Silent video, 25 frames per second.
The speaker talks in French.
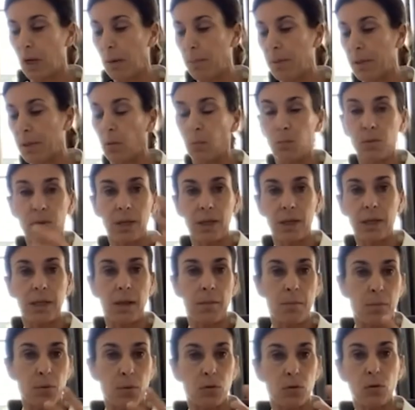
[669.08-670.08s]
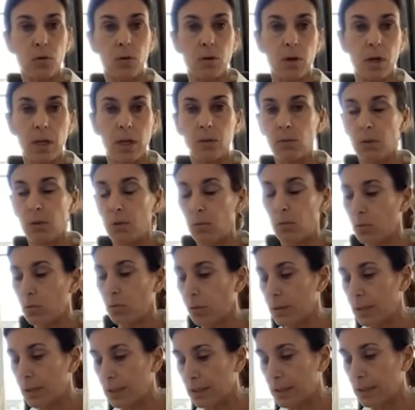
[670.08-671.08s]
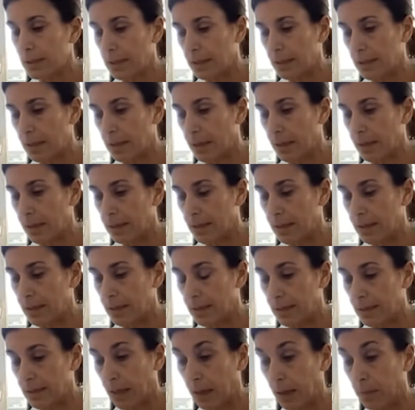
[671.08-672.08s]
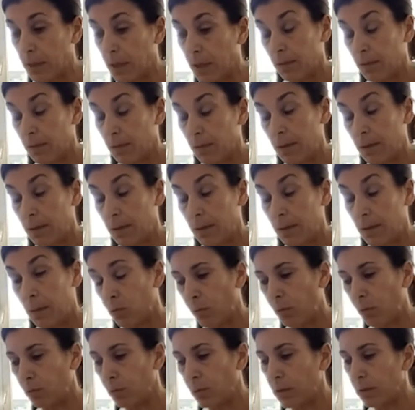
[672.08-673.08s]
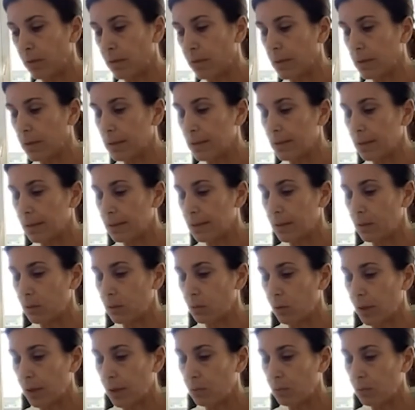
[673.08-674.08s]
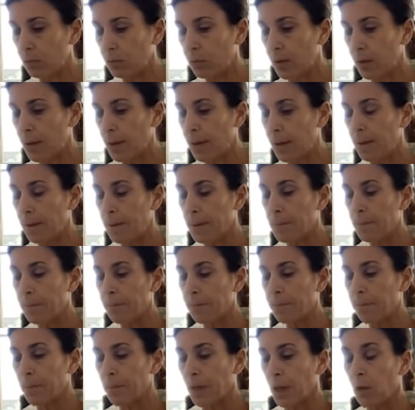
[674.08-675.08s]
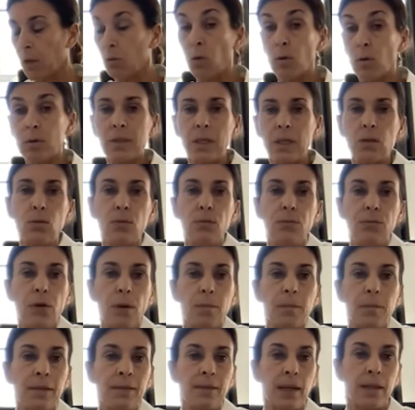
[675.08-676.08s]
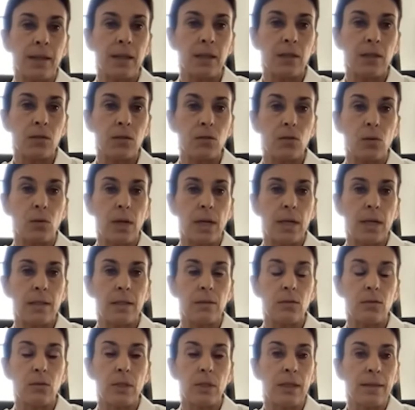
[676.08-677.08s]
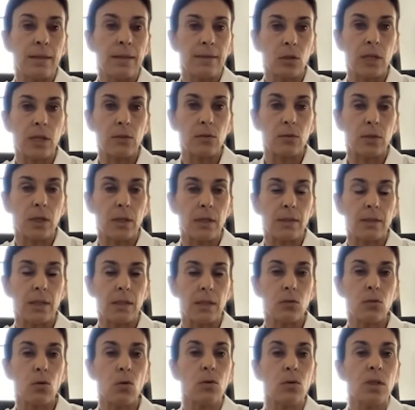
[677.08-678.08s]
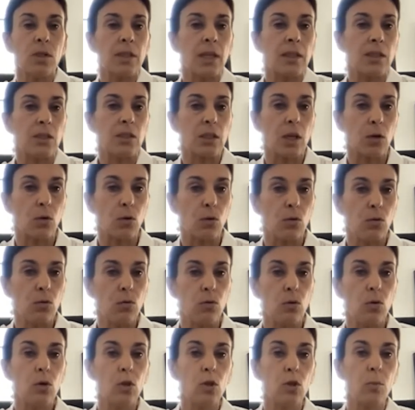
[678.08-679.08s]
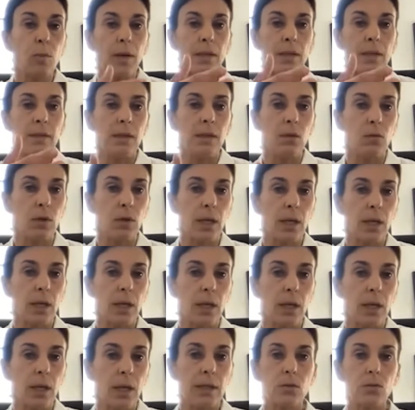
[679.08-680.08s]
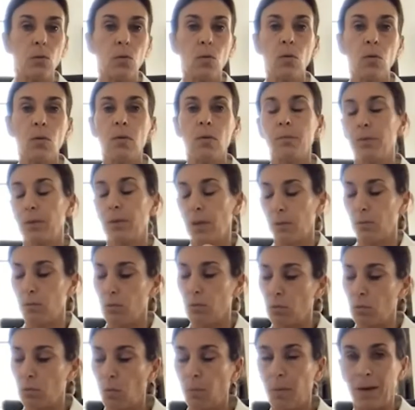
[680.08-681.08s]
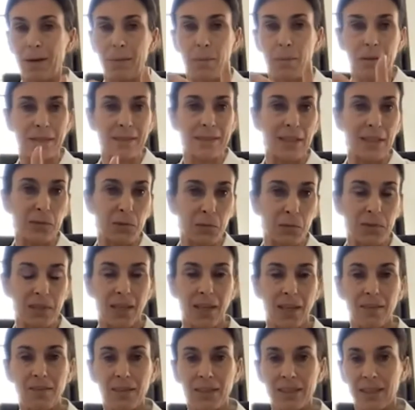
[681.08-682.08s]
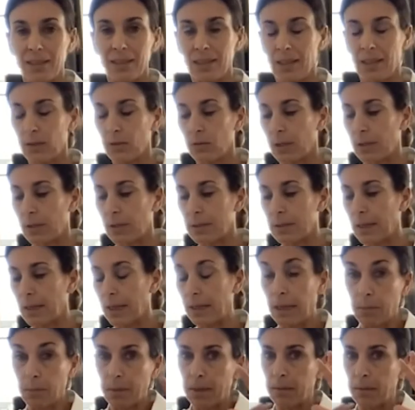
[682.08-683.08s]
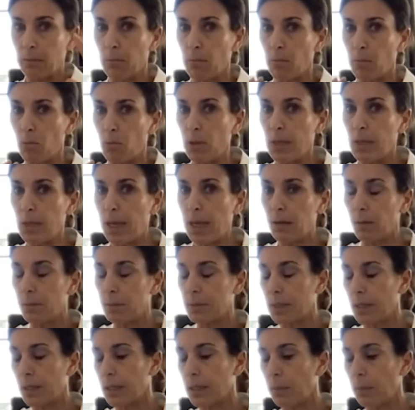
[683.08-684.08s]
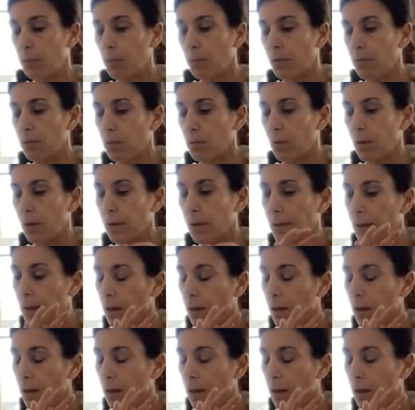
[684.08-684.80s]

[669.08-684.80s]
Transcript: de la planète. Donc, n'importe quand, la nuit, le jour, c'est très bien en termes de, productivité, sans aucun doute. Donc, c'est une forme d'internationalisation. On en a déjà connu d'autres par les délocalisations, puis dans l'Union, par les prestations de services internationales, etc. Il y a plein de modèles comme ça qui peuvent,